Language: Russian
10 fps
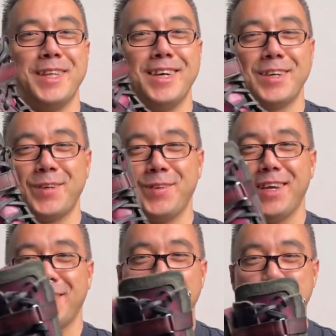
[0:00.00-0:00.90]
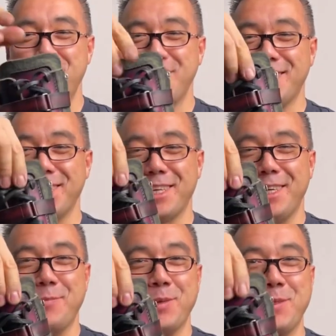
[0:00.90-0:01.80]
да? Крутяк вообще
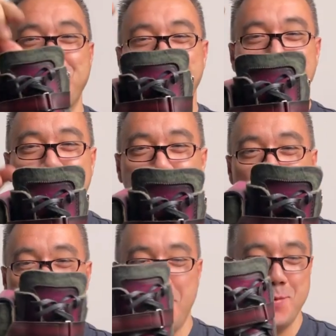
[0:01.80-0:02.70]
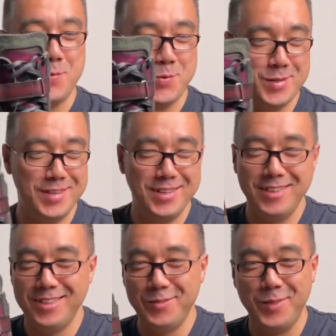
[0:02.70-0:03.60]
такие получились.
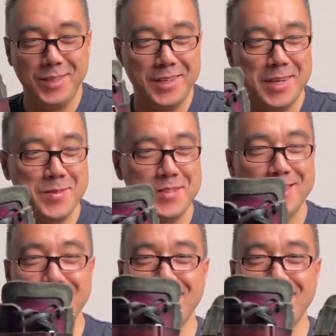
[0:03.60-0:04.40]
Мне нравится